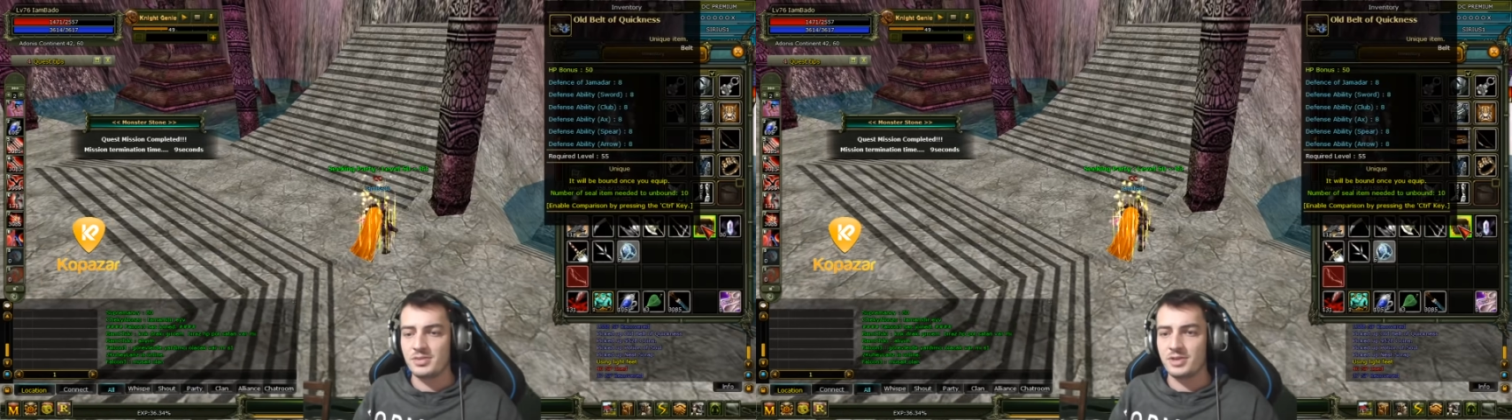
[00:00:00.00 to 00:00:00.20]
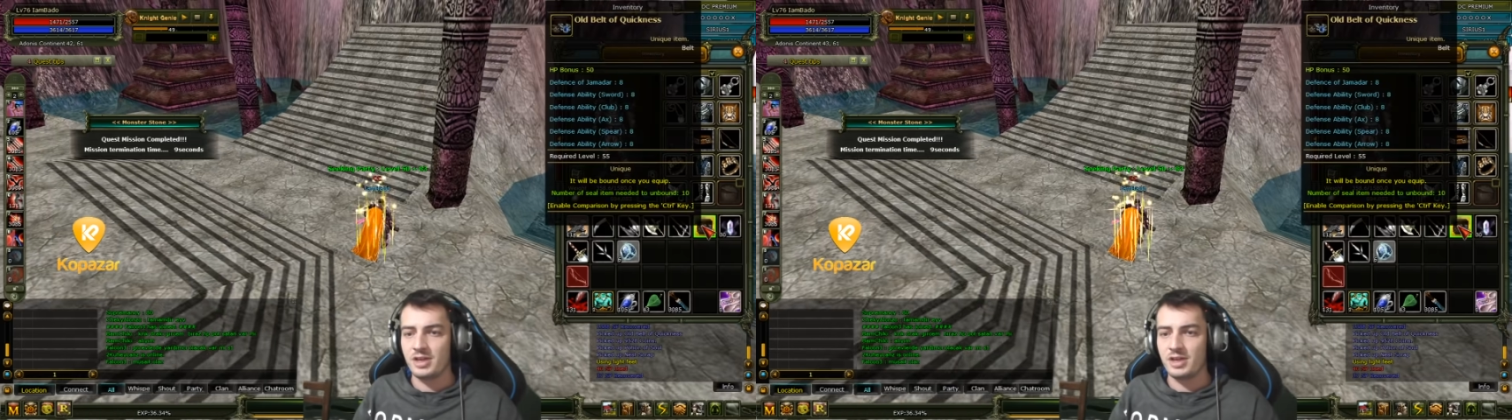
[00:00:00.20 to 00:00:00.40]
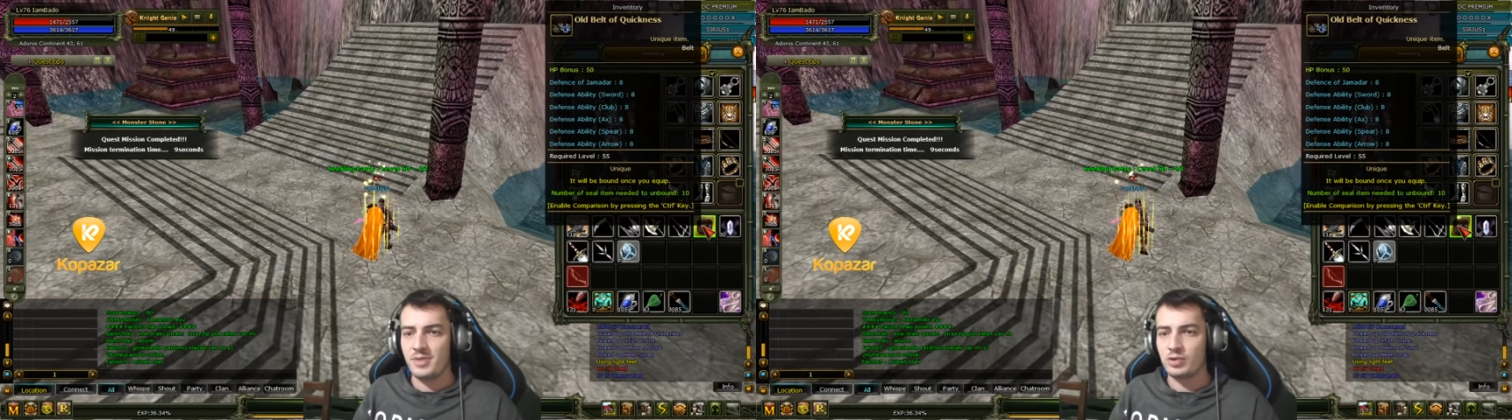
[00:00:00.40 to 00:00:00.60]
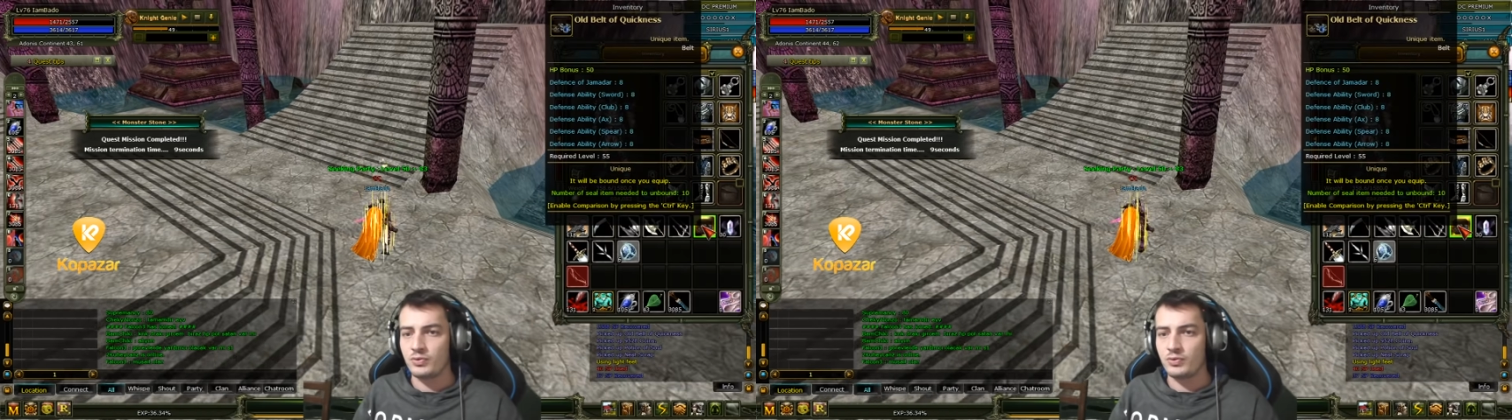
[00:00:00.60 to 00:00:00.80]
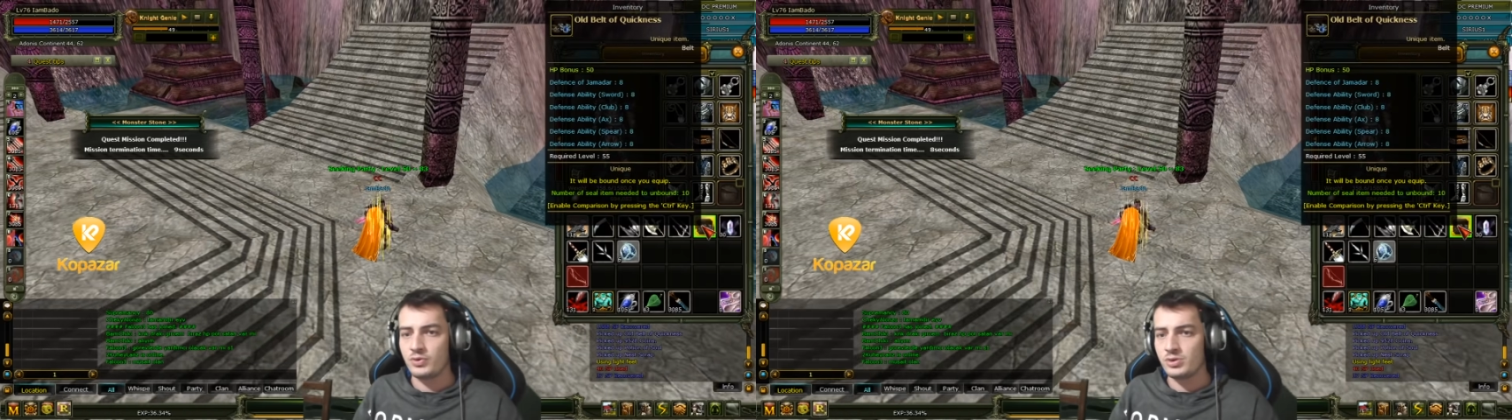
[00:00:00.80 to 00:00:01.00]
tane Belt of
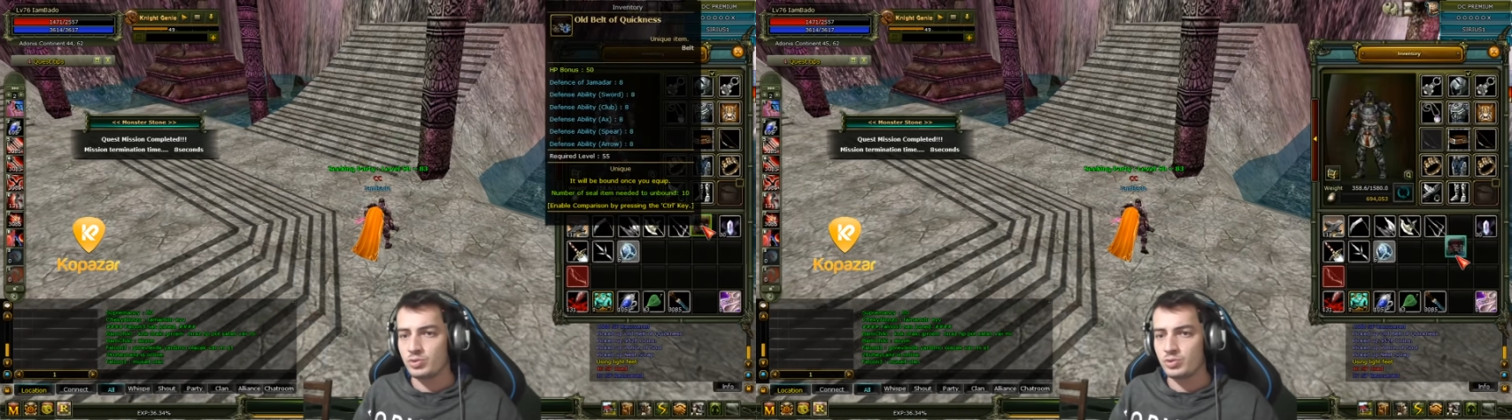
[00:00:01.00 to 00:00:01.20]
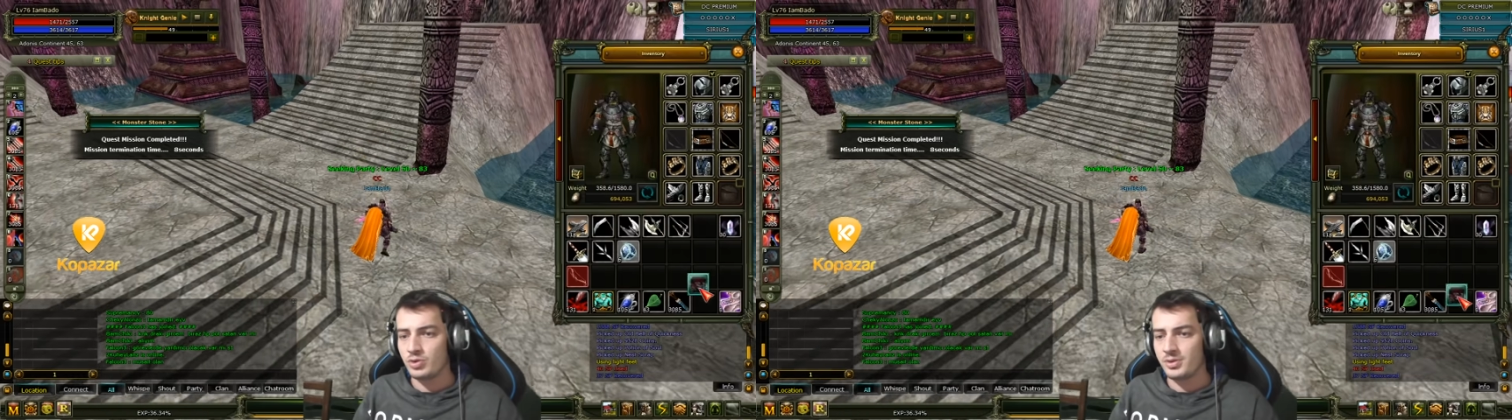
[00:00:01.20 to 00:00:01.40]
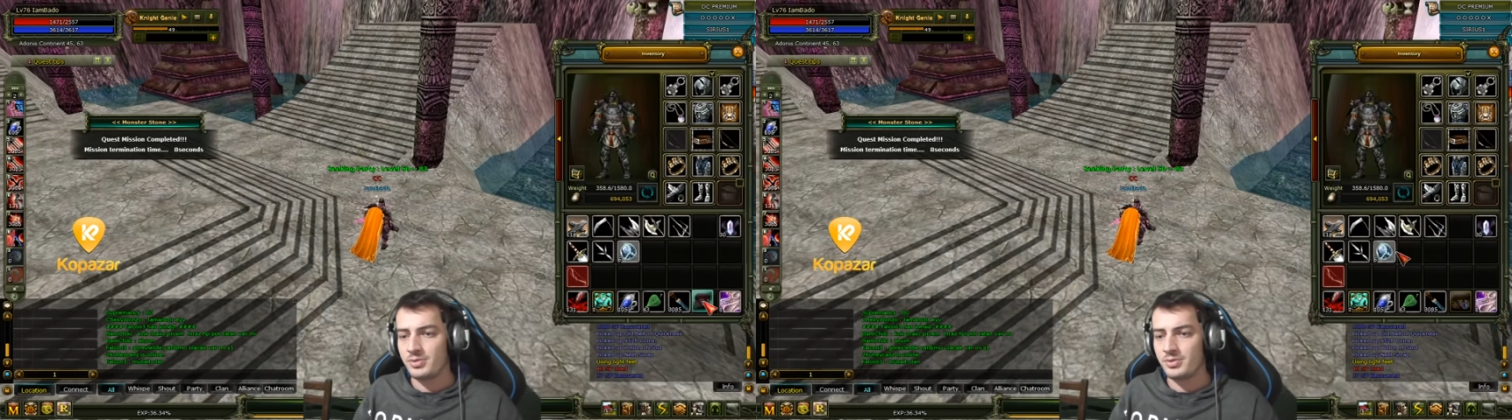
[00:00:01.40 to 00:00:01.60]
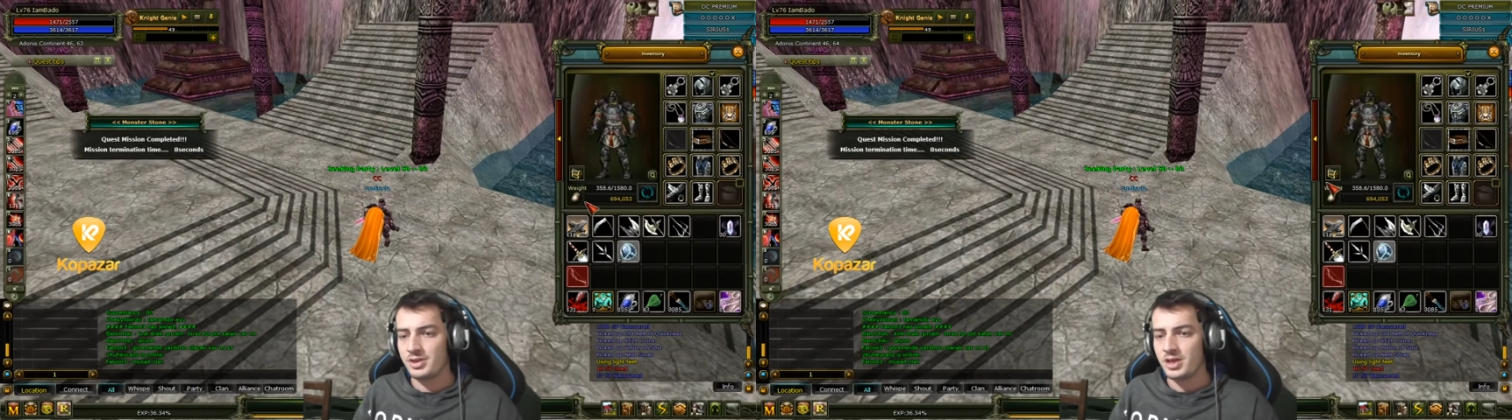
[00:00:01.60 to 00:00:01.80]
Quickness drop alabildik.